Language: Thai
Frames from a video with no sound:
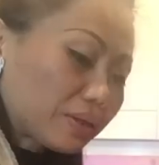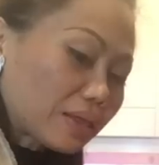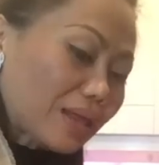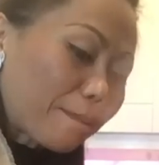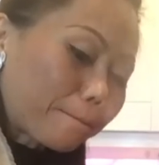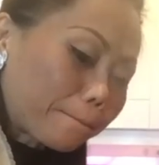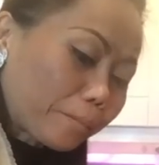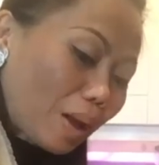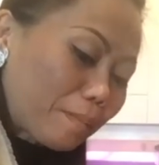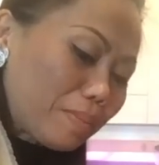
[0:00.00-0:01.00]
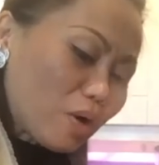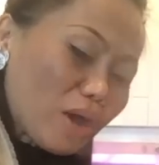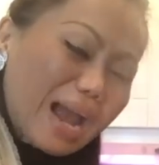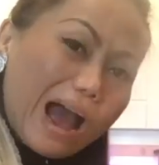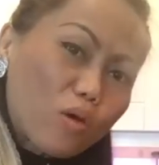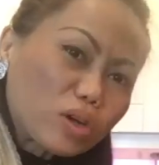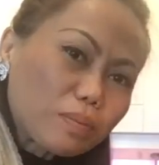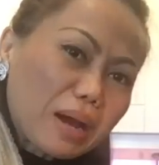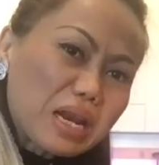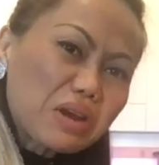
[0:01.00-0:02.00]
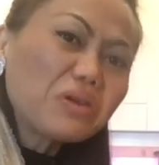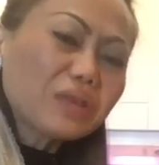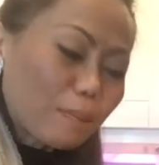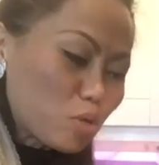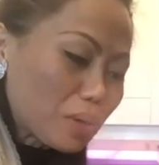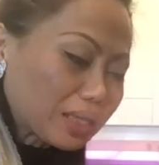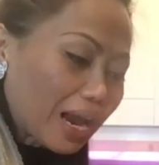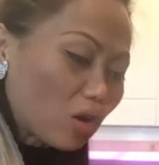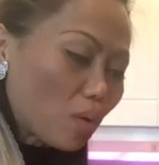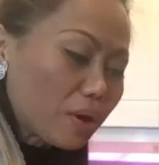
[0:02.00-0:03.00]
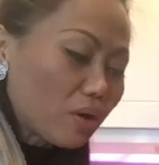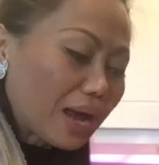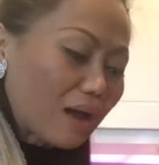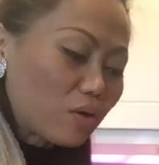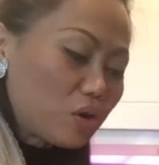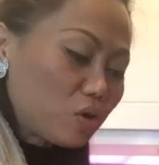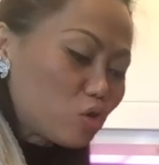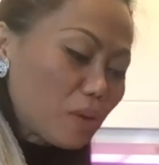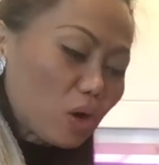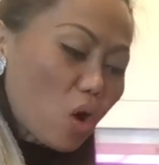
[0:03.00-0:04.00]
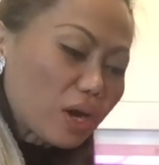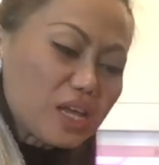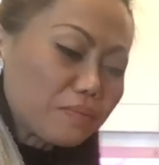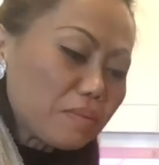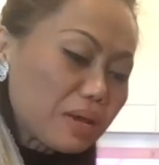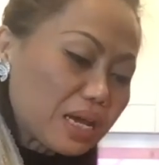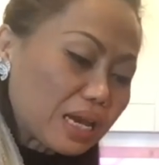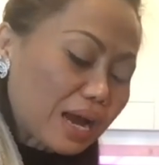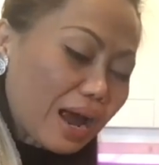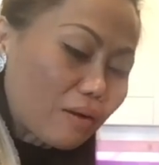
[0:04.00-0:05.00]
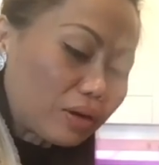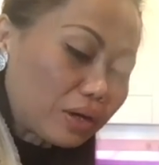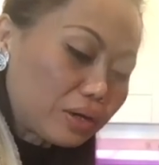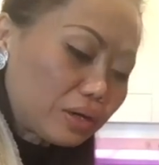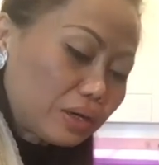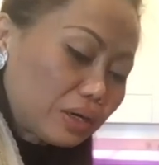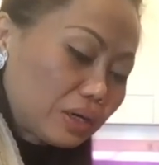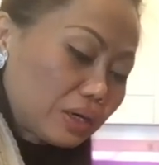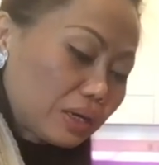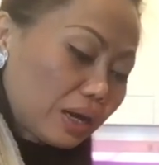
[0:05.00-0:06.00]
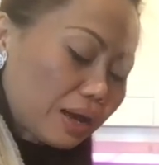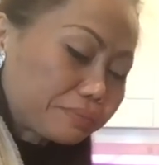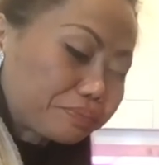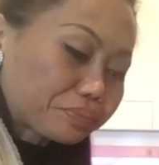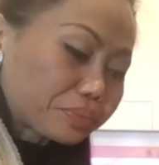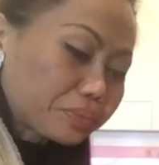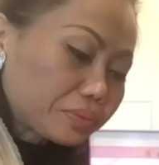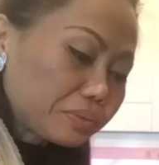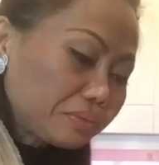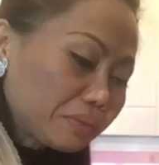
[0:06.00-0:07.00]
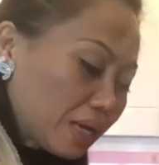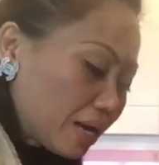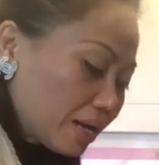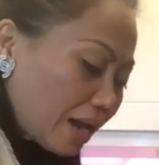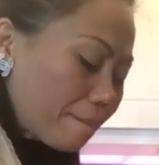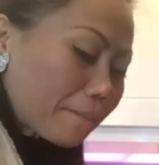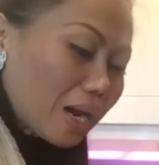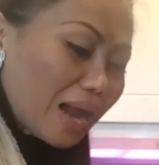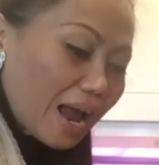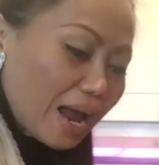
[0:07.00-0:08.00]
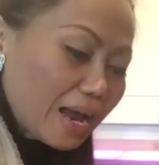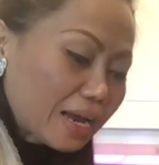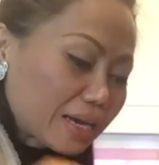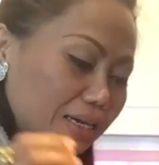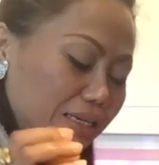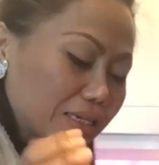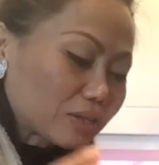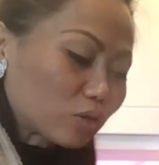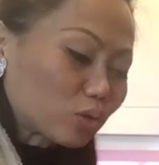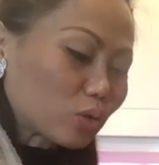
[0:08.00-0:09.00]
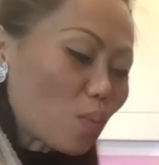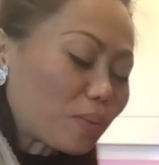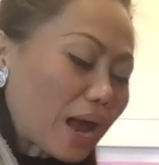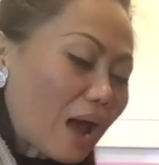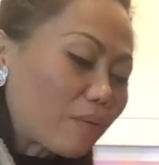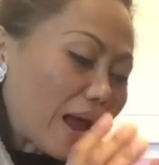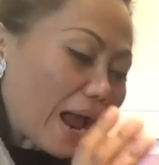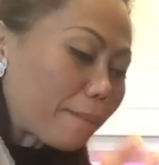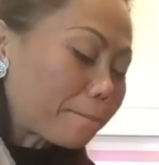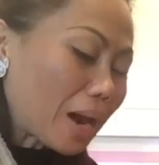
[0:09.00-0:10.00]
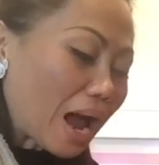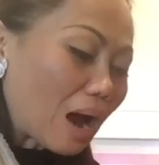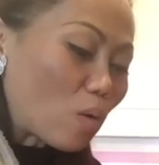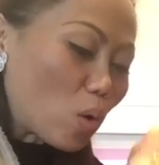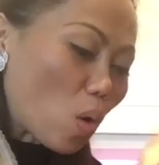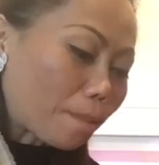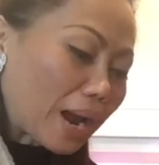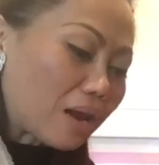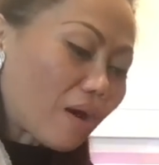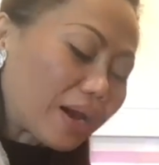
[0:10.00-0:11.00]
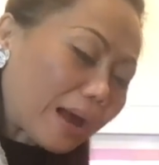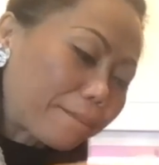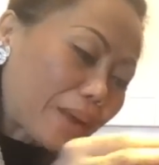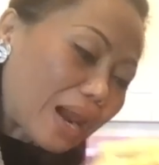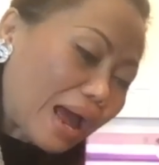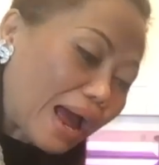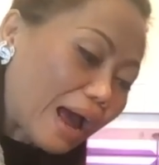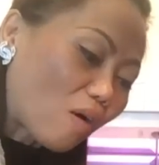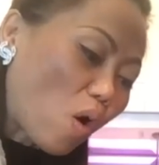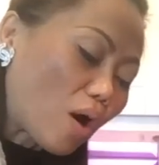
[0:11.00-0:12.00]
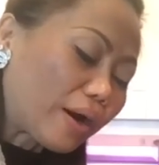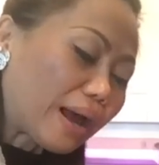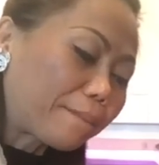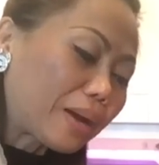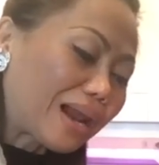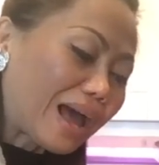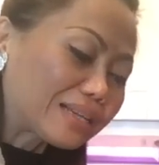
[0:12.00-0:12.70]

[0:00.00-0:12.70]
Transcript: แต่ตับ ตับมันไม่ค่อยคาวหรอกสมัยนี้เนาะ ตับอยู่เมืองไทยแล้วก็ไม่ค่อยคาวอยู่เมืองนอกนี่ยิ่งไม่มีกลิ่นคาวเลยนี่ค่ะ น้ำปลาต้มนะ เอาน้ำเปล่าลงไปแล้วเอาน้ำปลากองเอาน้ำปลา